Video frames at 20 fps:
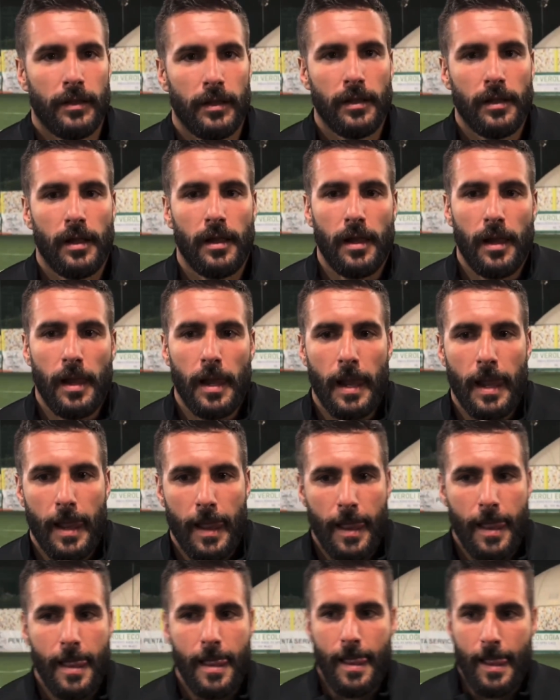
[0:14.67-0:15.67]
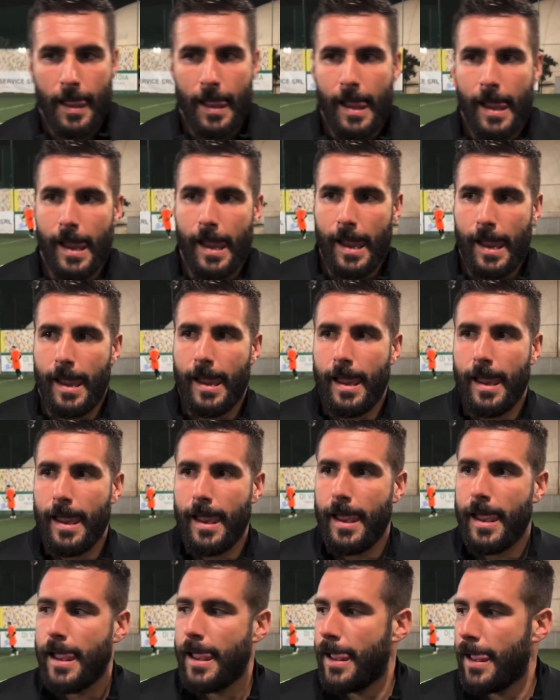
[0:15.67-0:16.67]
controllo, alla fine l'ha portata a
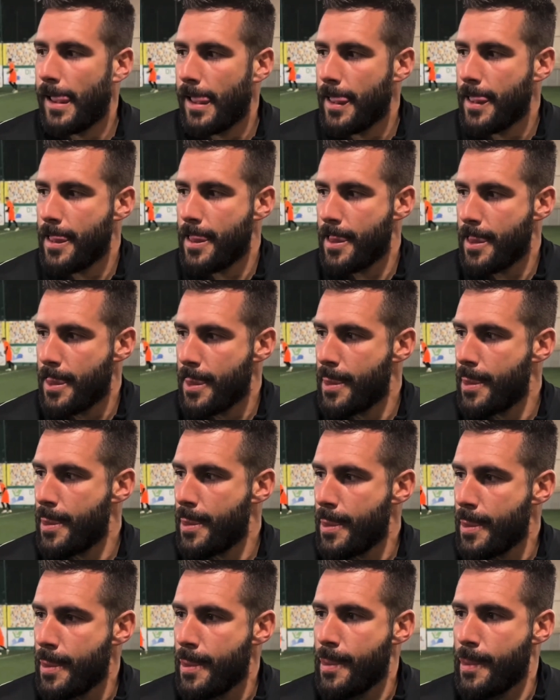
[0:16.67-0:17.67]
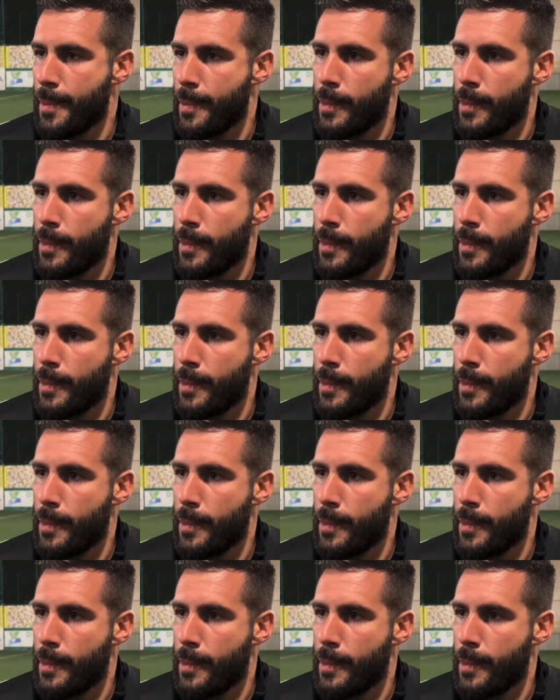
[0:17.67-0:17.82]
casa e non subite neanche gol.